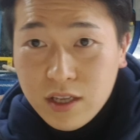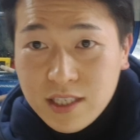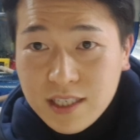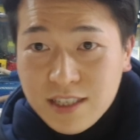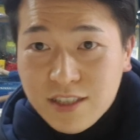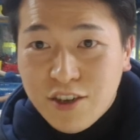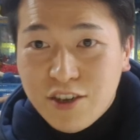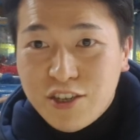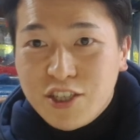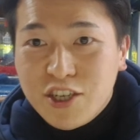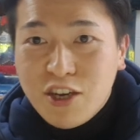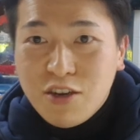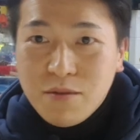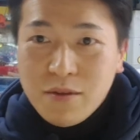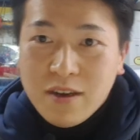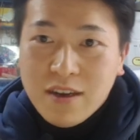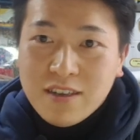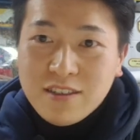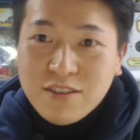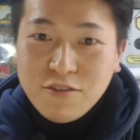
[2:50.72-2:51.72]
찍는
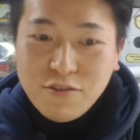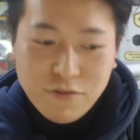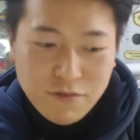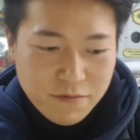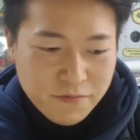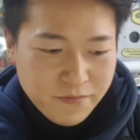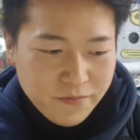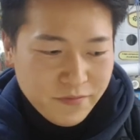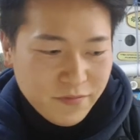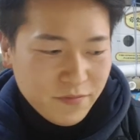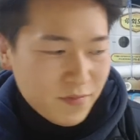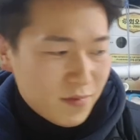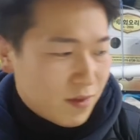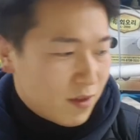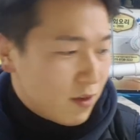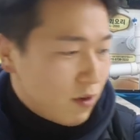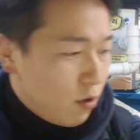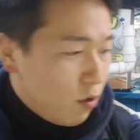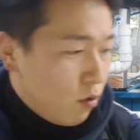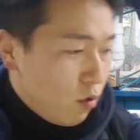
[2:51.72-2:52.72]
건처음이어 가지고
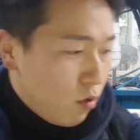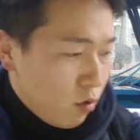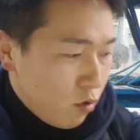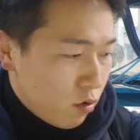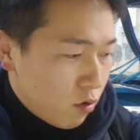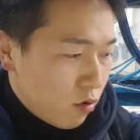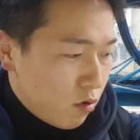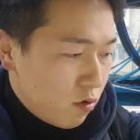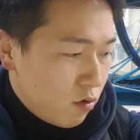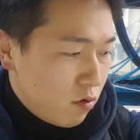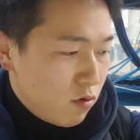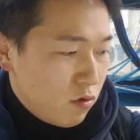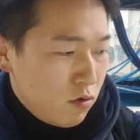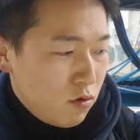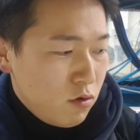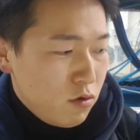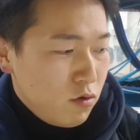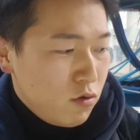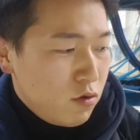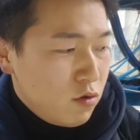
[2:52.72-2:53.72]
오
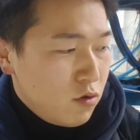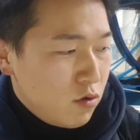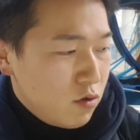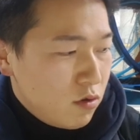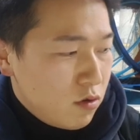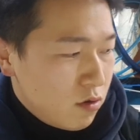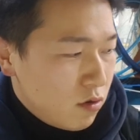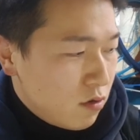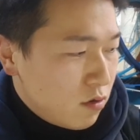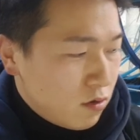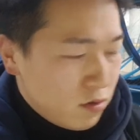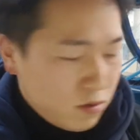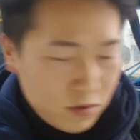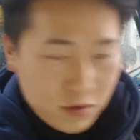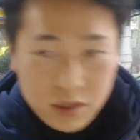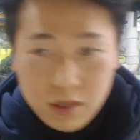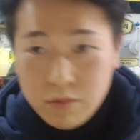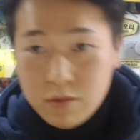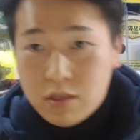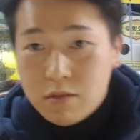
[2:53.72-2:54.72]

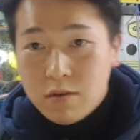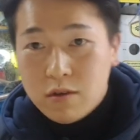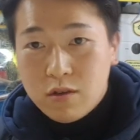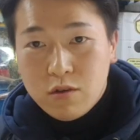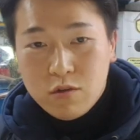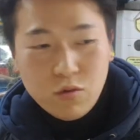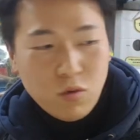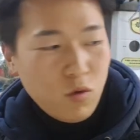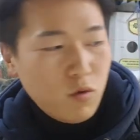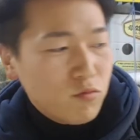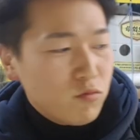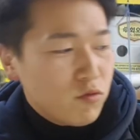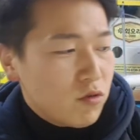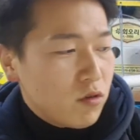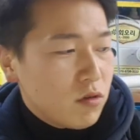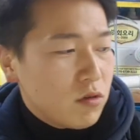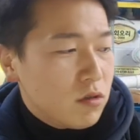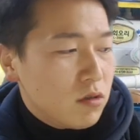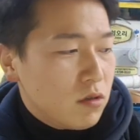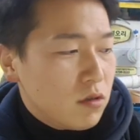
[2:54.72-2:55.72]
잠시만요
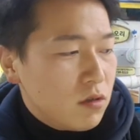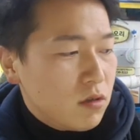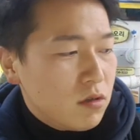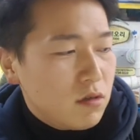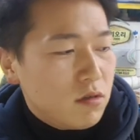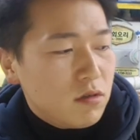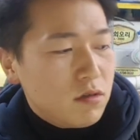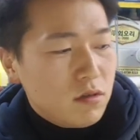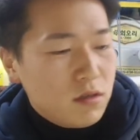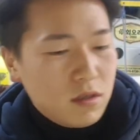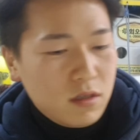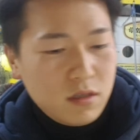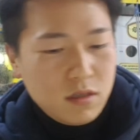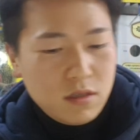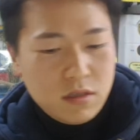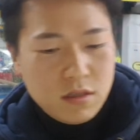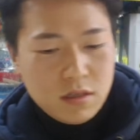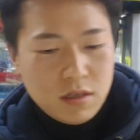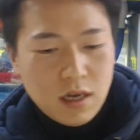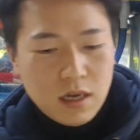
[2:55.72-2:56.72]
돌문어를
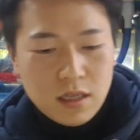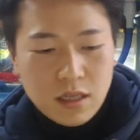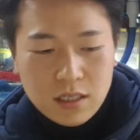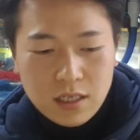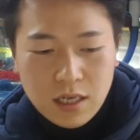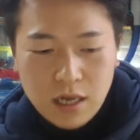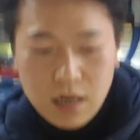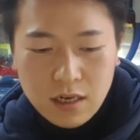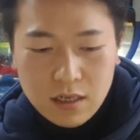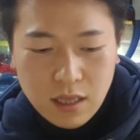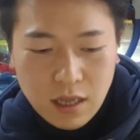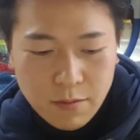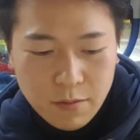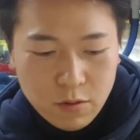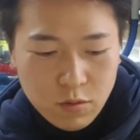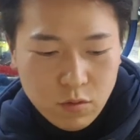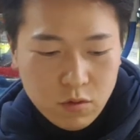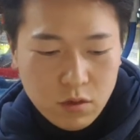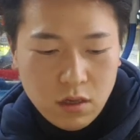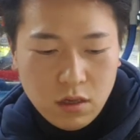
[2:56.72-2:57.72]
안에 잘 담아
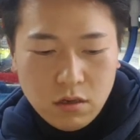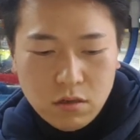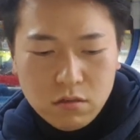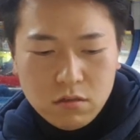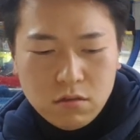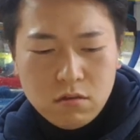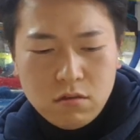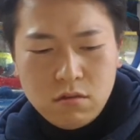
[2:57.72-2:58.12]
놓을게요